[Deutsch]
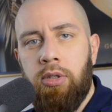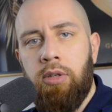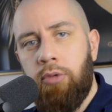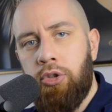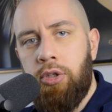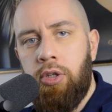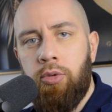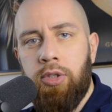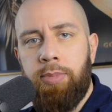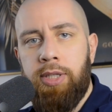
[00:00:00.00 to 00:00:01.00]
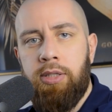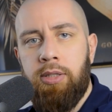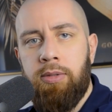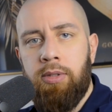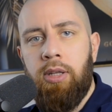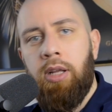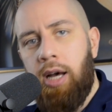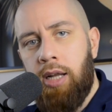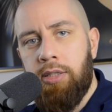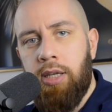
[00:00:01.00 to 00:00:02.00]
Wünsche dir nur das Beste
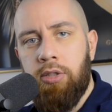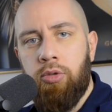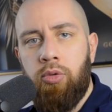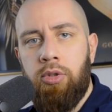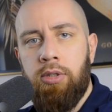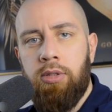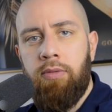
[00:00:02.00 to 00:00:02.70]
alles, alles Gute.